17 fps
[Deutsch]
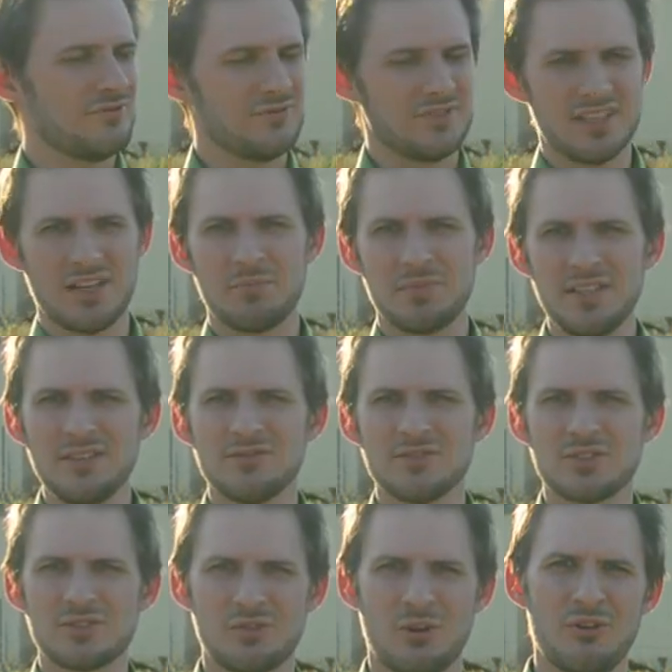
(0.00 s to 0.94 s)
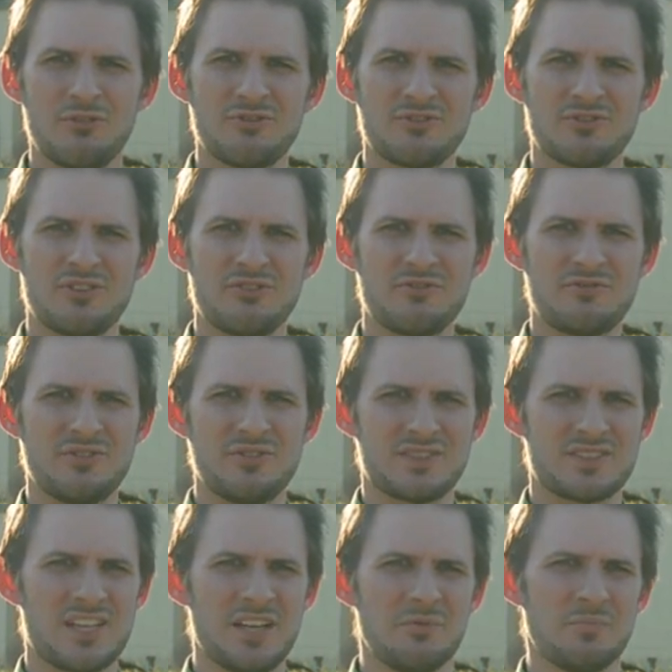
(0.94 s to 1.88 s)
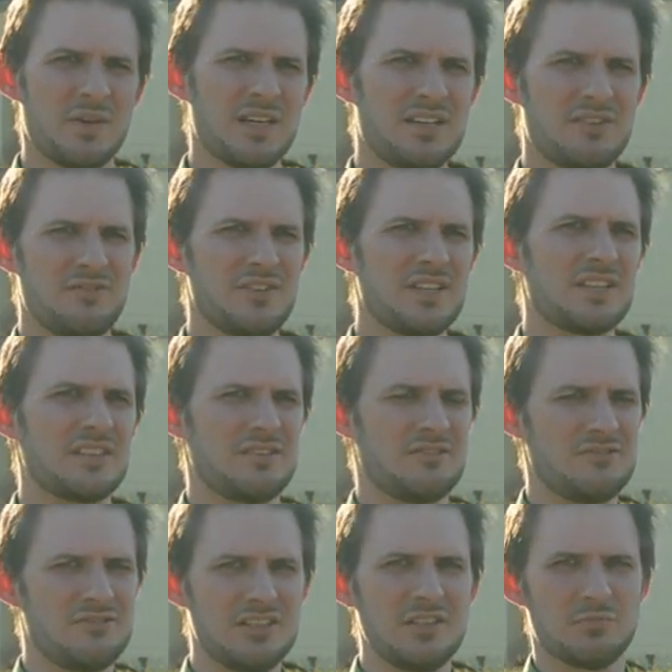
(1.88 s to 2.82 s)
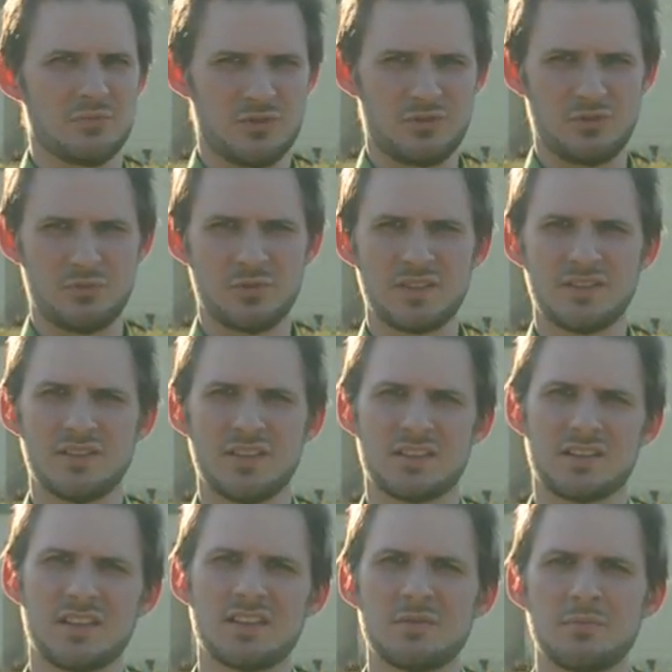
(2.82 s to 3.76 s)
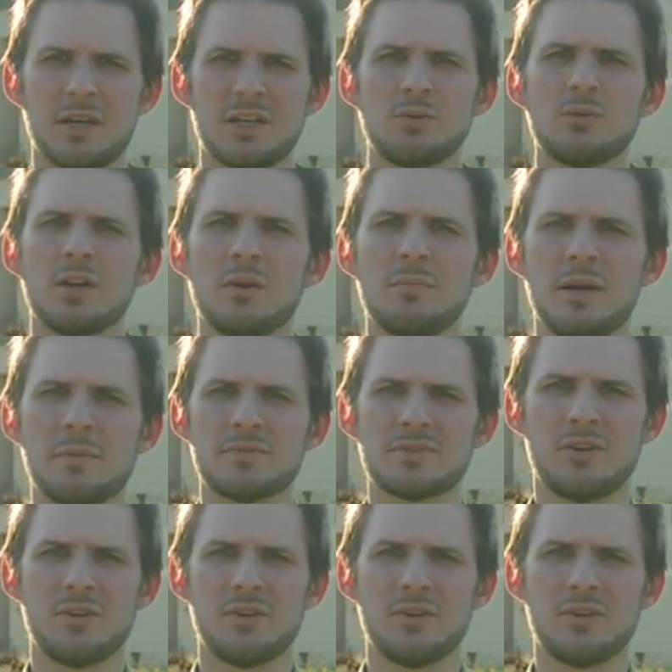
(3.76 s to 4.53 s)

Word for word: der Bliefensdorf äh, Sandbergweg 7 ist übrigens die Adresse bei Google Maps,